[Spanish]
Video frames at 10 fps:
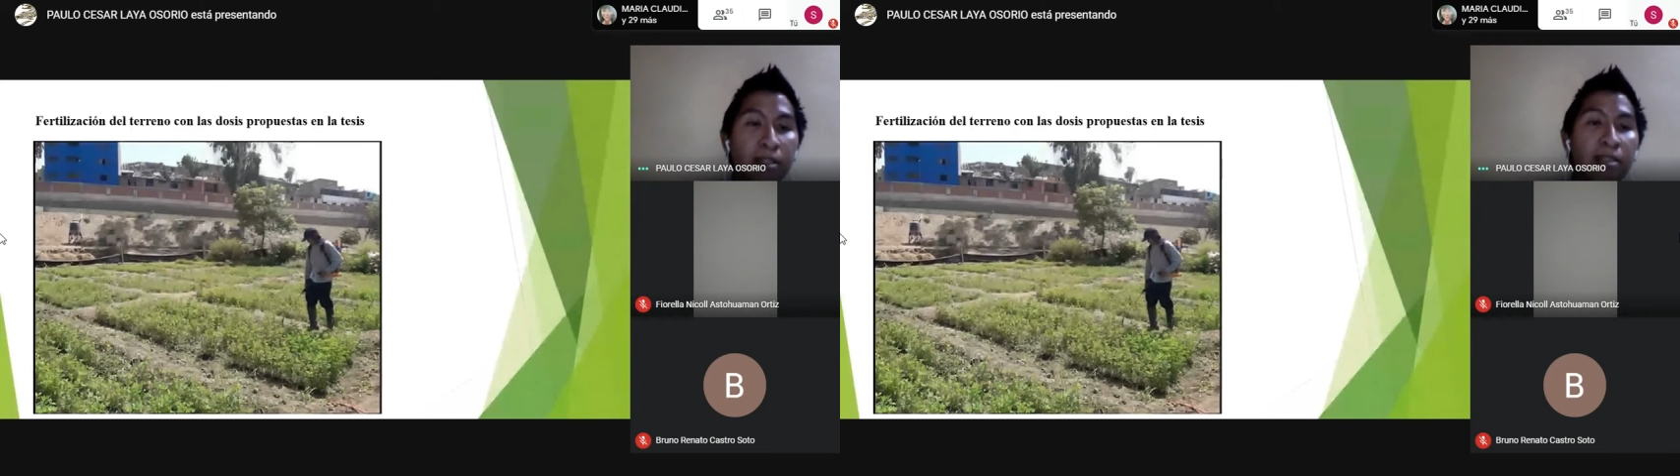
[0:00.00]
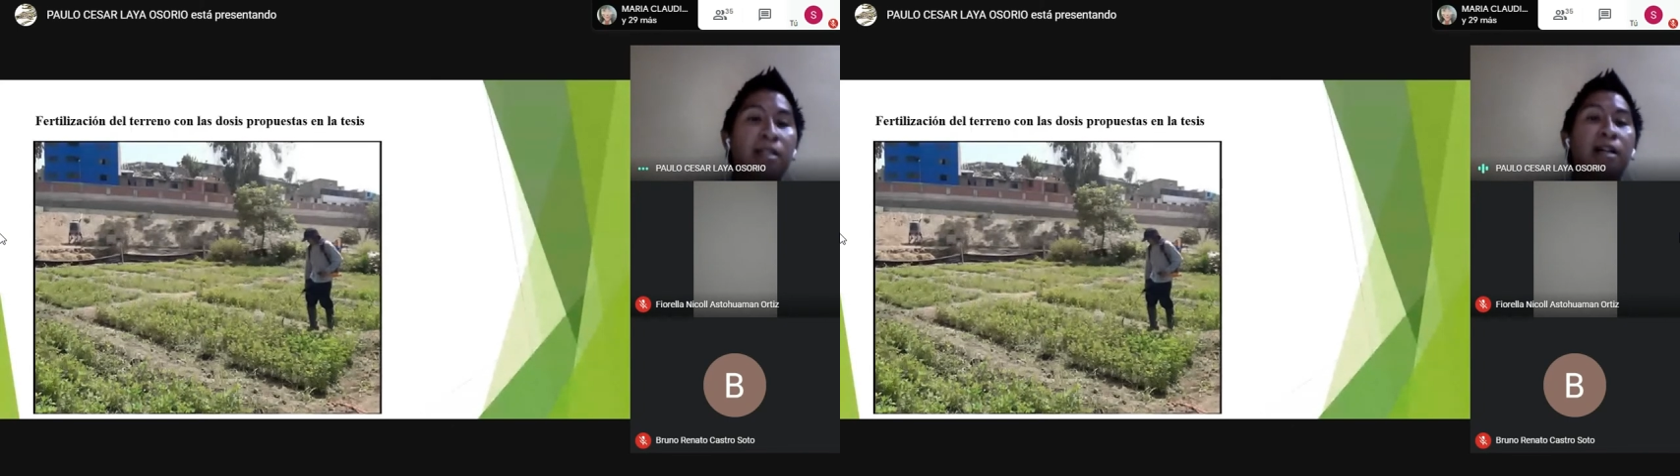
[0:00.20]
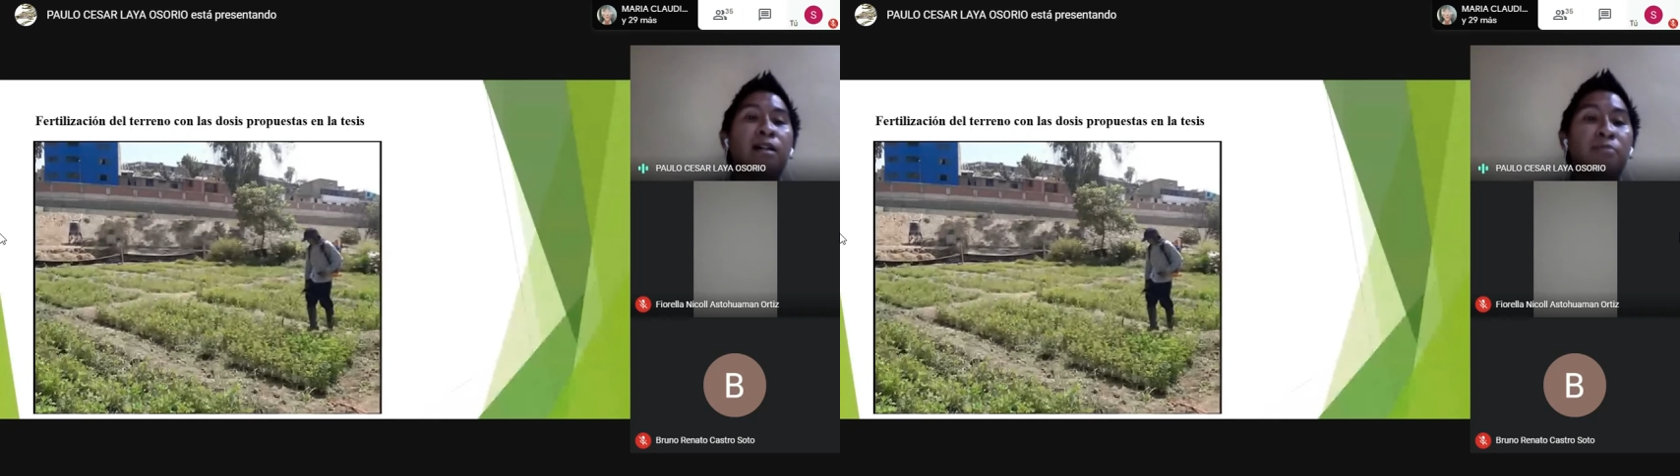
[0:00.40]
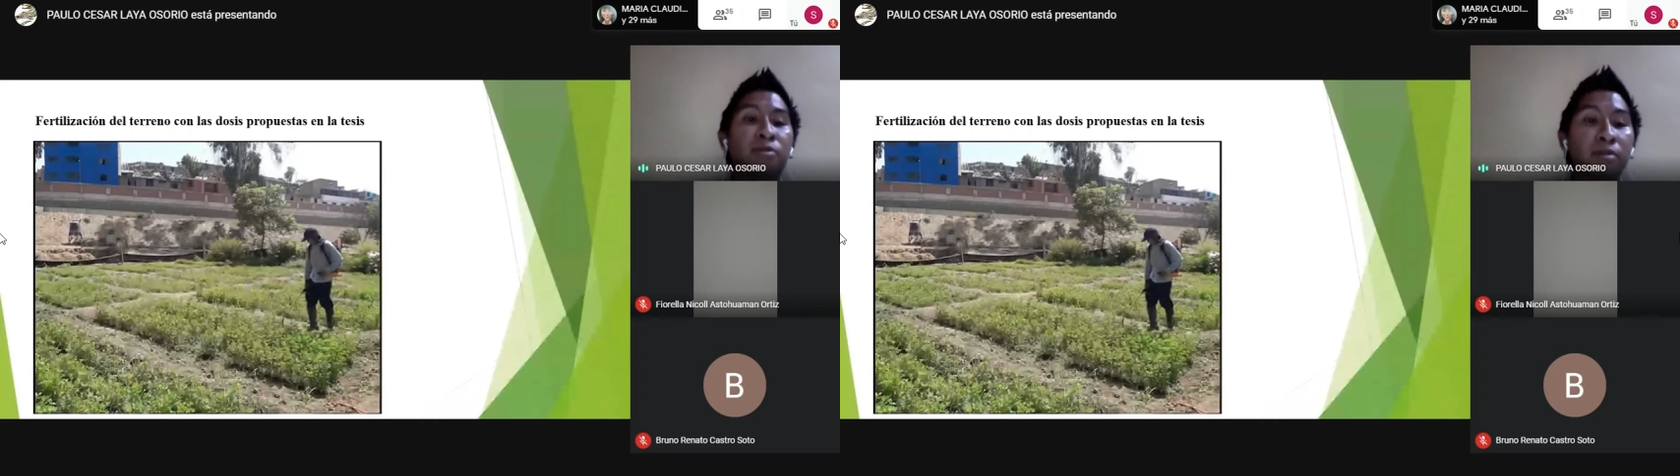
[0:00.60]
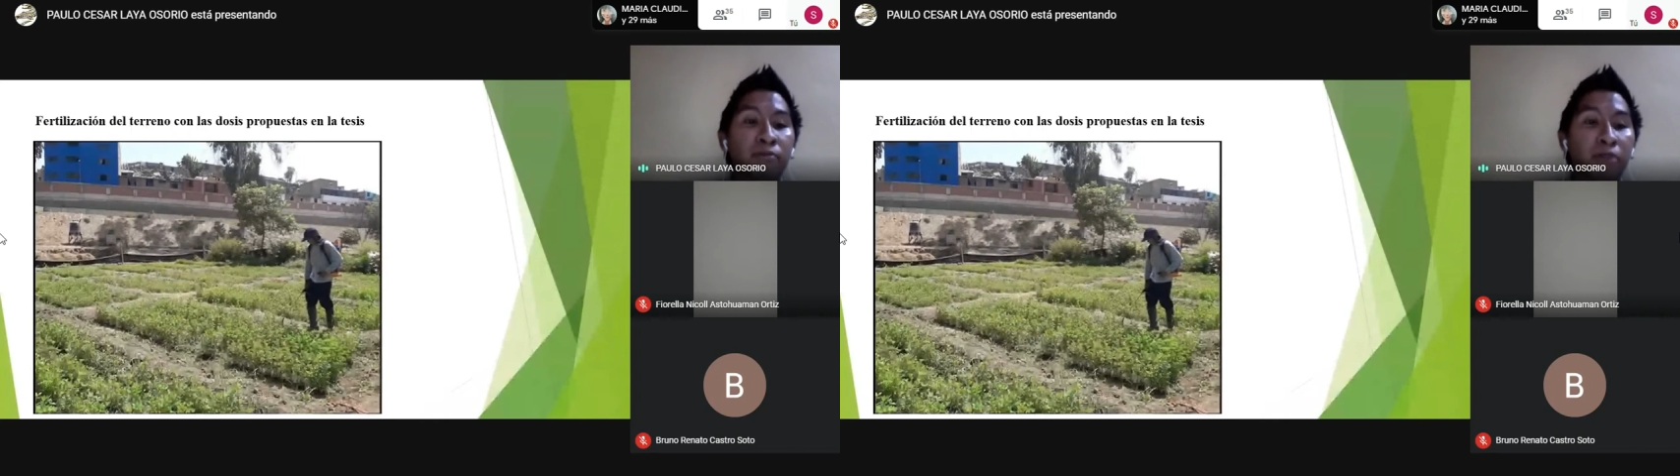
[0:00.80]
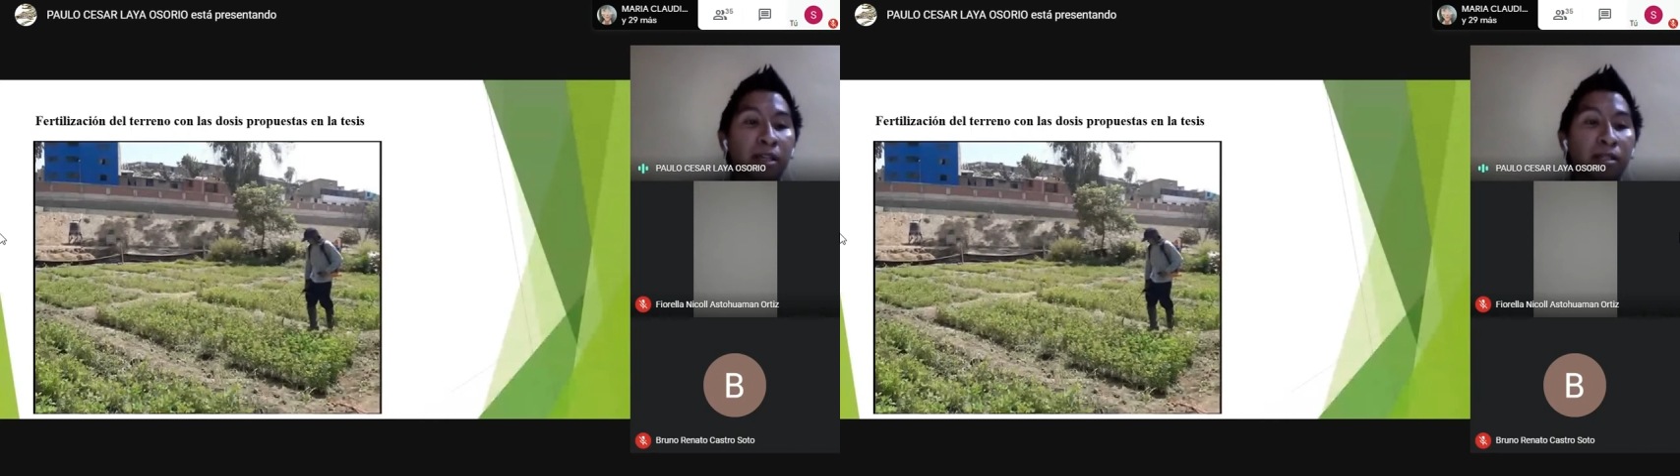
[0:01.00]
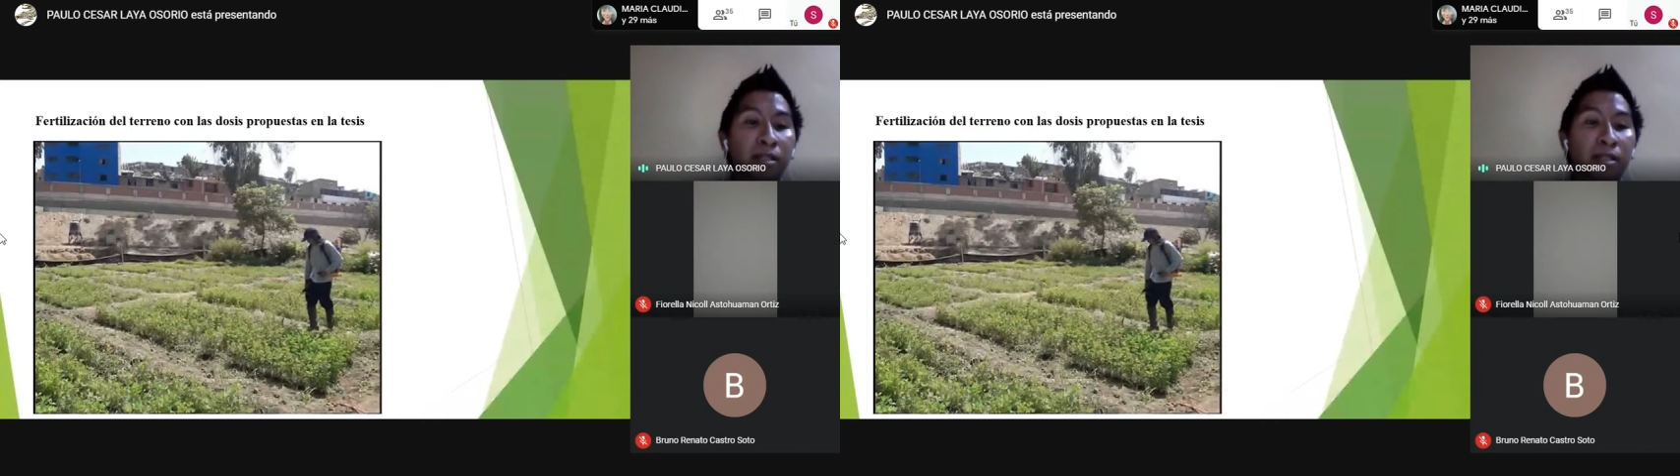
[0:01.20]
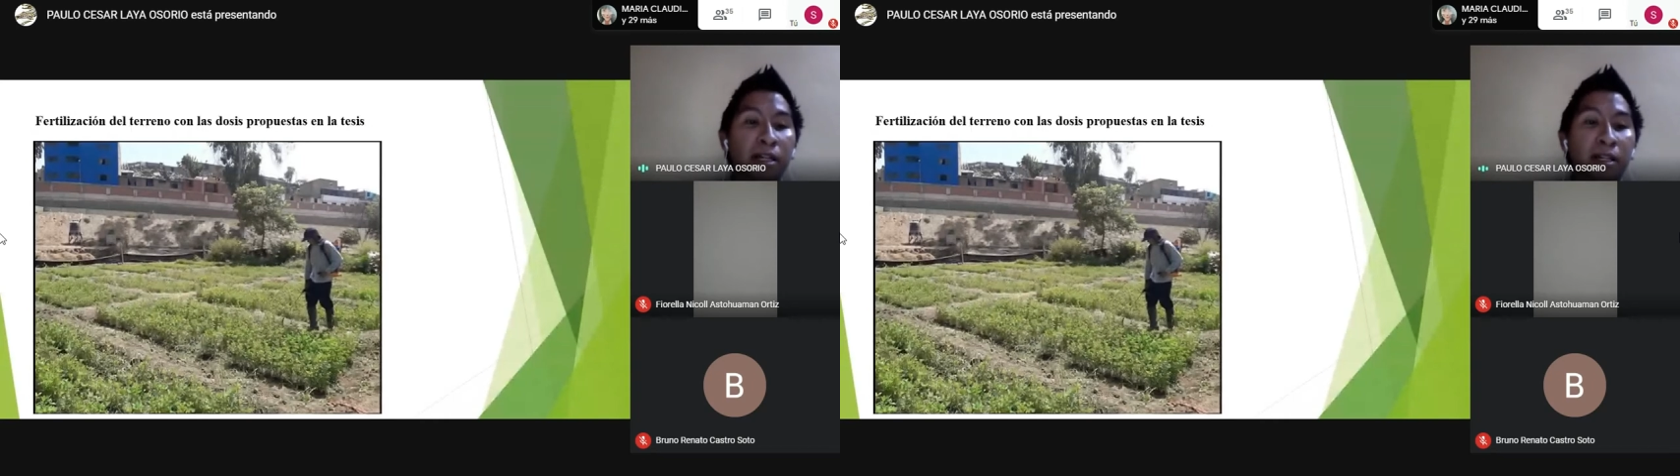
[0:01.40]
ya han habido diferencias
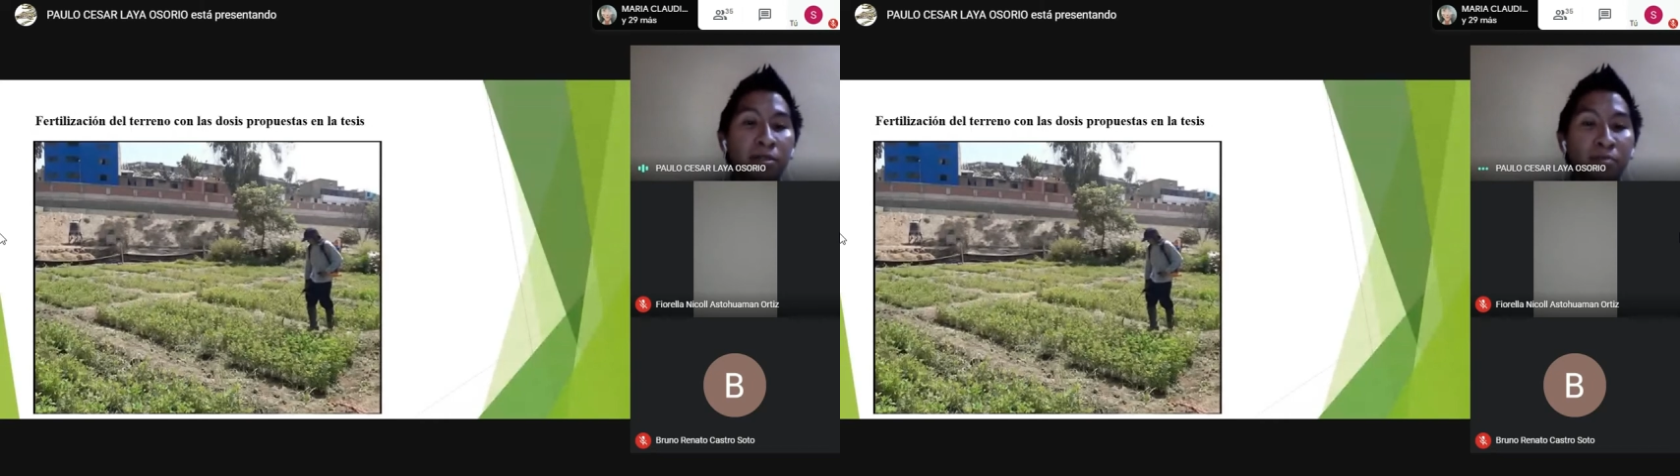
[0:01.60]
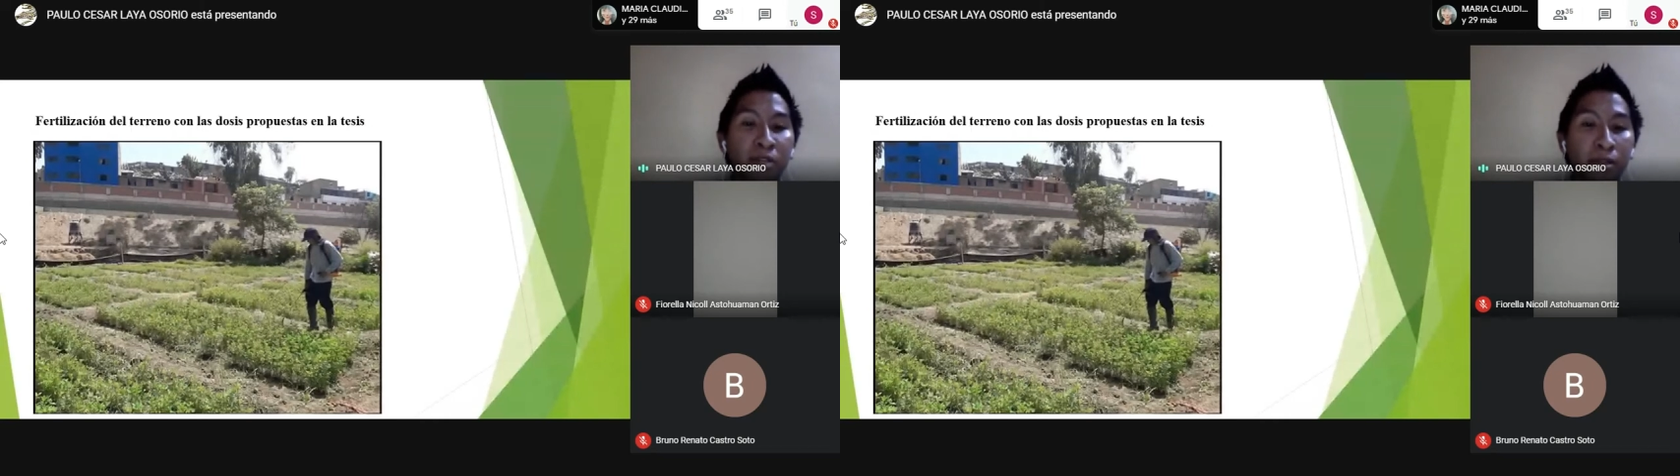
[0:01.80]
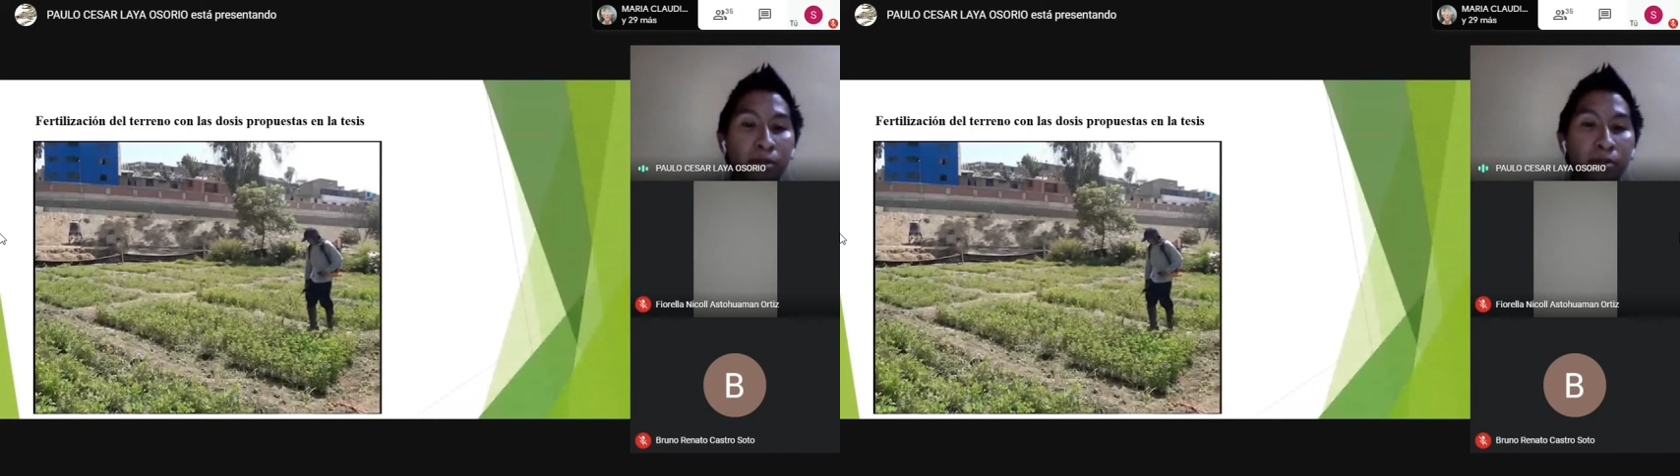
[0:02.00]
en el crecimiento,